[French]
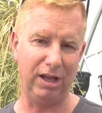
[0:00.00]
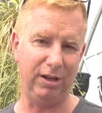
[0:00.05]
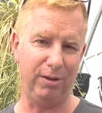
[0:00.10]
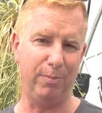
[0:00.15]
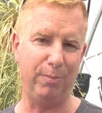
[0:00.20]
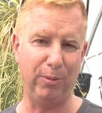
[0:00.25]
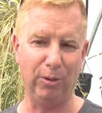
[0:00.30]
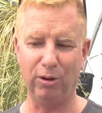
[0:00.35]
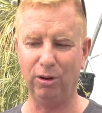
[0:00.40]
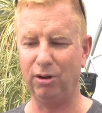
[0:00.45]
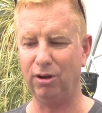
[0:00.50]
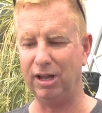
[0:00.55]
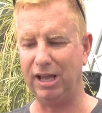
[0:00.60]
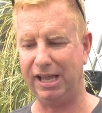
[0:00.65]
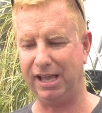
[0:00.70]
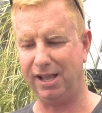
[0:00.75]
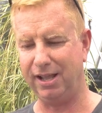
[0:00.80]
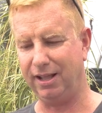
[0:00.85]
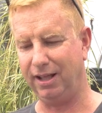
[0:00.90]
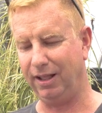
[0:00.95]
ne
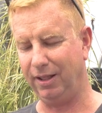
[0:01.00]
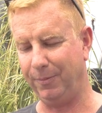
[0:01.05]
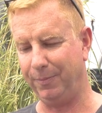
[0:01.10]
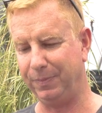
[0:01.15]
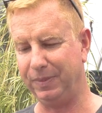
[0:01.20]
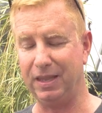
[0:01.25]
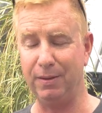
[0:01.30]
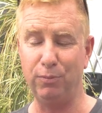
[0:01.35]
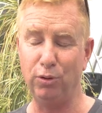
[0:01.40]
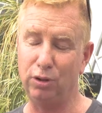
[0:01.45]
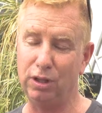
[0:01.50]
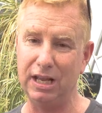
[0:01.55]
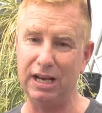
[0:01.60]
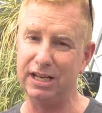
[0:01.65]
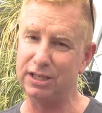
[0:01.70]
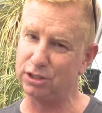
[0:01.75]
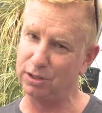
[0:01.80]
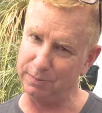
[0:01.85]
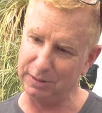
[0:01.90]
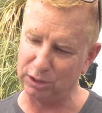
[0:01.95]
pas débuter
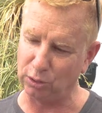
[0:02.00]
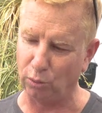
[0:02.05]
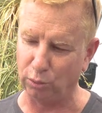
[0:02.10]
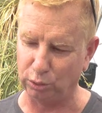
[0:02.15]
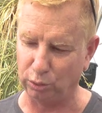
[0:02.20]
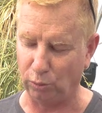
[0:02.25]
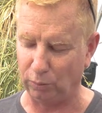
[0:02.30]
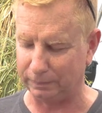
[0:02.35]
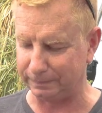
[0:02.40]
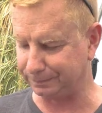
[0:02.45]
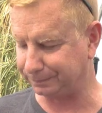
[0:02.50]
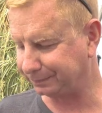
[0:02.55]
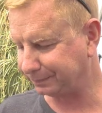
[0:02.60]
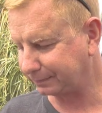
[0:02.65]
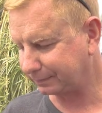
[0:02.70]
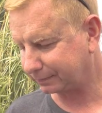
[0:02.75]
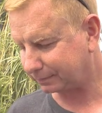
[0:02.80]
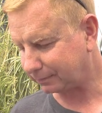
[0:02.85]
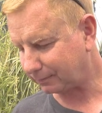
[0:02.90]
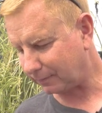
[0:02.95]
les semis trop tôt.
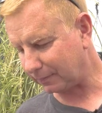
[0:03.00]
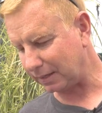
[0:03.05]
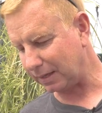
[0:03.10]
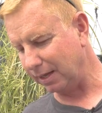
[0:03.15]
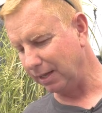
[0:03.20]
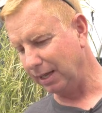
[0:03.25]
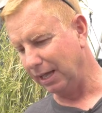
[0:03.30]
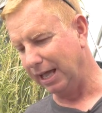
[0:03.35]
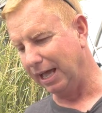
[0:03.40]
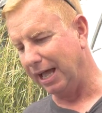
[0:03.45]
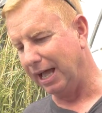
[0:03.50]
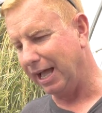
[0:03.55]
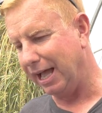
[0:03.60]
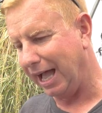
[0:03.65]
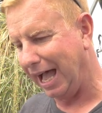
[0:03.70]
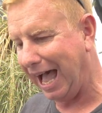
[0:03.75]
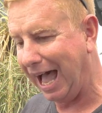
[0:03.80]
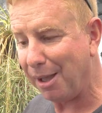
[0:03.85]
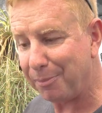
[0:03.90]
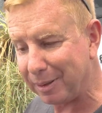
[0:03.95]

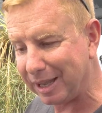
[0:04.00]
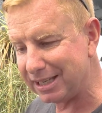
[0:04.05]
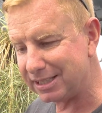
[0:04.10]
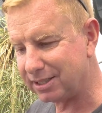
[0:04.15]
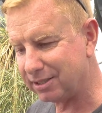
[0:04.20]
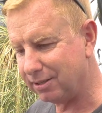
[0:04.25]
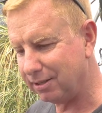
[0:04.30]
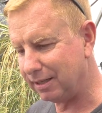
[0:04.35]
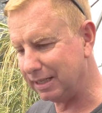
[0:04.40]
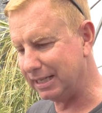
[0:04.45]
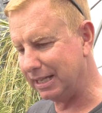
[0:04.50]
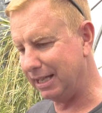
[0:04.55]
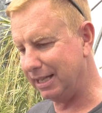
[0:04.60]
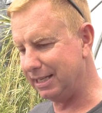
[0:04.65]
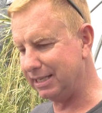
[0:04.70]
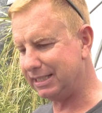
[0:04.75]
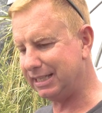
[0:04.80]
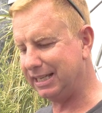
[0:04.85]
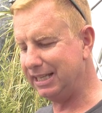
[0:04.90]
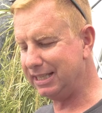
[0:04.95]
Après ça,
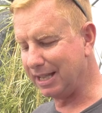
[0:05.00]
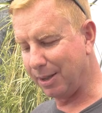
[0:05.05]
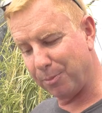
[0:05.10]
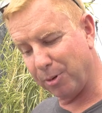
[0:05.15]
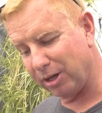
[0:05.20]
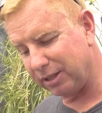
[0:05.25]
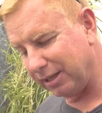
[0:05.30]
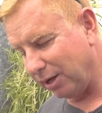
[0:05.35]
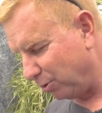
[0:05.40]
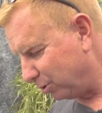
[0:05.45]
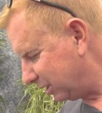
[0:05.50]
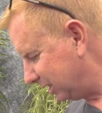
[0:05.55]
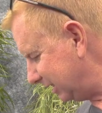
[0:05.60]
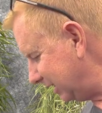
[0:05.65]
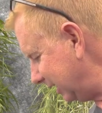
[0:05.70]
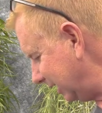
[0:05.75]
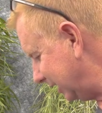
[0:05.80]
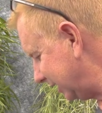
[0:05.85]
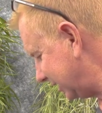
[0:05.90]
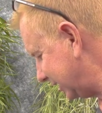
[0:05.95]
ce qui est important
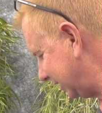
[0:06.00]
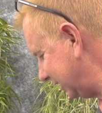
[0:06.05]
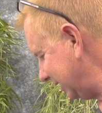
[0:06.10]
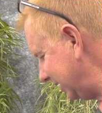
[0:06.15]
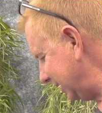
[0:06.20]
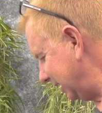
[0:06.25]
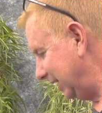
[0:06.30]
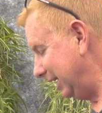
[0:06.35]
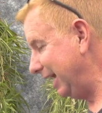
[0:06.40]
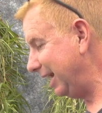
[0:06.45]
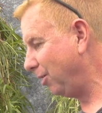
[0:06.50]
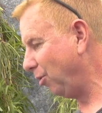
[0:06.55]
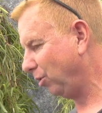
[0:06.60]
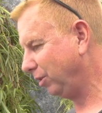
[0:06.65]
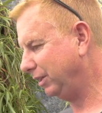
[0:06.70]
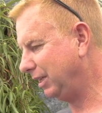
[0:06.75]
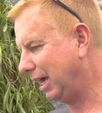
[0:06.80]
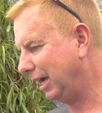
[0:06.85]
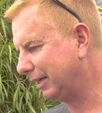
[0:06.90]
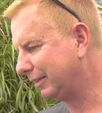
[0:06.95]
aussi, c'est les
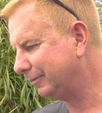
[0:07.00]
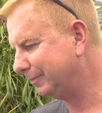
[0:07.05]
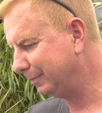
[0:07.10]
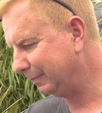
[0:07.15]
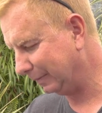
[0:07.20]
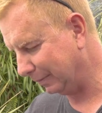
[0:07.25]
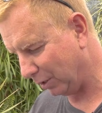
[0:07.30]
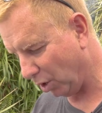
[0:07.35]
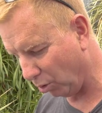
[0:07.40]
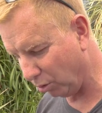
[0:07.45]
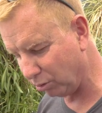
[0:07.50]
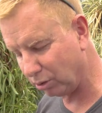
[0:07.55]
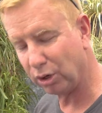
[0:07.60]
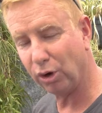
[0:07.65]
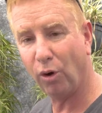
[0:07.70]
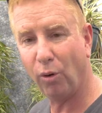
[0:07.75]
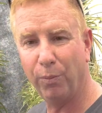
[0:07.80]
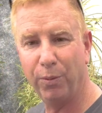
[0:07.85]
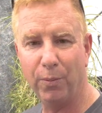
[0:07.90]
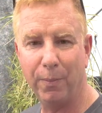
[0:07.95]
contenants. Donc,
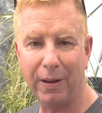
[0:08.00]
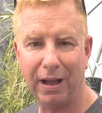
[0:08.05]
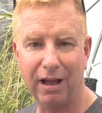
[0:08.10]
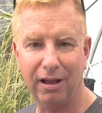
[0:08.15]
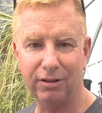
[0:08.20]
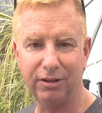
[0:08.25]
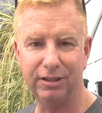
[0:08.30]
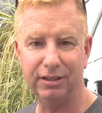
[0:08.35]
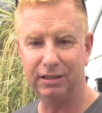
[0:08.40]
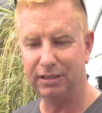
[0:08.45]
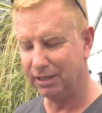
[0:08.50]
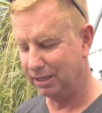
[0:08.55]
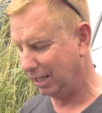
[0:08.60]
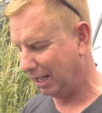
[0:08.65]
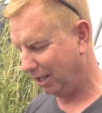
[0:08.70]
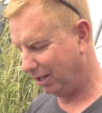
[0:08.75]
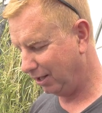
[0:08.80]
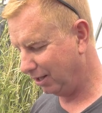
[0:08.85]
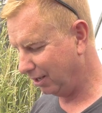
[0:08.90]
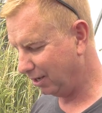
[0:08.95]
on peut prendre
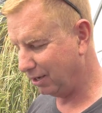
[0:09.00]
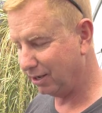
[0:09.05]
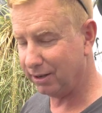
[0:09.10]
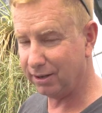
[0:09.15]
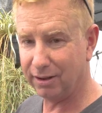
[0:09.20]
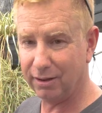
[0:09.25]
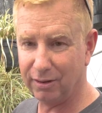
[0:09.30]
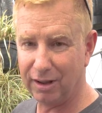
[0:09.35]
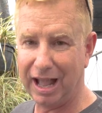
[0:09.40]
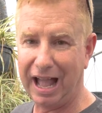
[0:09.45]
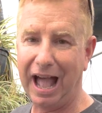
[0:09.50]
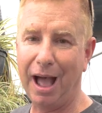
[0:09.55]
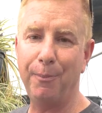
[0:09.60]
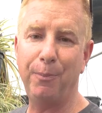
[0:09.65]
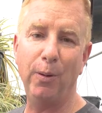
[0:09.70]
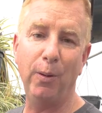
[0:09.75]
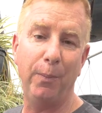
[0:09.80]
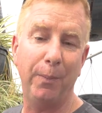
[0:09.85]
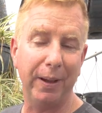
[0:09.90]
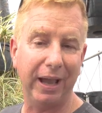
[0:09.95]
euh, à
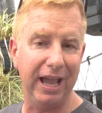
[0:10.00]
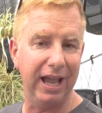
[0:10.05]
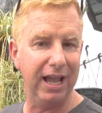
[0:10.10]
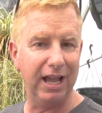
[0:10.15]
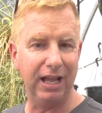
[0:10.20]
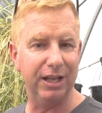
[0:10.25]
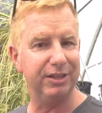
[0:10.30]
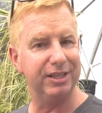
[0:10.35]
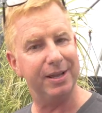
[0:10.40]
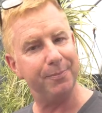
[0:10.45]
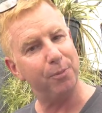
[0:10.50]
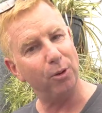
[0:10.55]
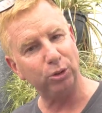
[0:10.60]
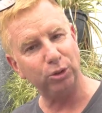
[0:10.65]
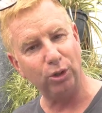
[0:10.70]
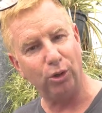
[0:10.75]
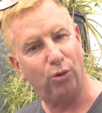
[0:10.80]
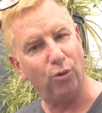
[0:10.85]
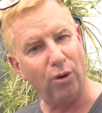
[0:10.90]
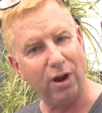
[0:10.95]
peu près
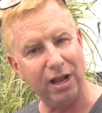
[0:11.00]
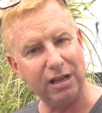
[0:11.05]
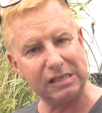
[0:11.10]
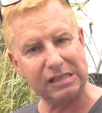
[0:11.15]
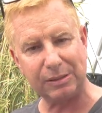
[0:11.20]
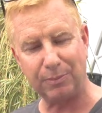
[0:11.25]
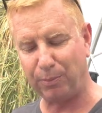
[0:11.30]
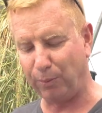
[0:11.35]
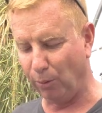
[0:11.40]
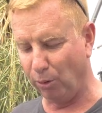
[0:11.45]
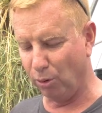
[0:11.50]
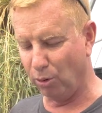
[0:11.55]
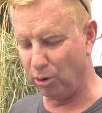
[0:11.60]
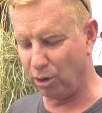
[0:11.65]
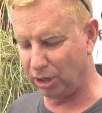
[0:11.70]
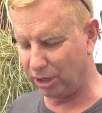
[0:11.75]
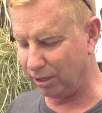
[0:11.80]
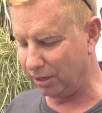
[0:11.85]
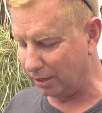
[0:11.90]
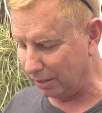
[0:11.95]
n'importe quoi
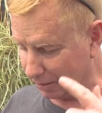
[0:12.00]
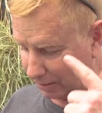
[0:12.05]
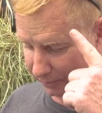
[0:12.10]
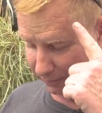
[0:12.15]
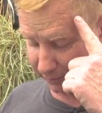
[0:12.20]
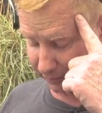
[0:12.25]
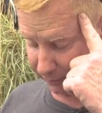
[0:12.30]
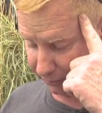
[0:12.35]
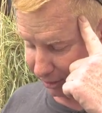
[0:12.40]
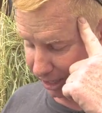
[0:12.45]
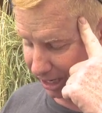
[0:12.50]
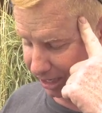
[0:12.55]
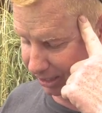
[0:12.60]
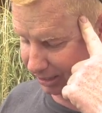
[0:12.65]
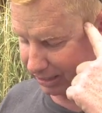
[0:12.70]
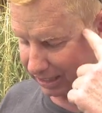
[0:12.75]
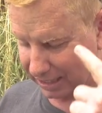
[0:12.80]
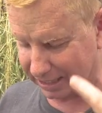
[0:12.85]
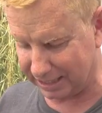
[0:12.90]
pour euh, faire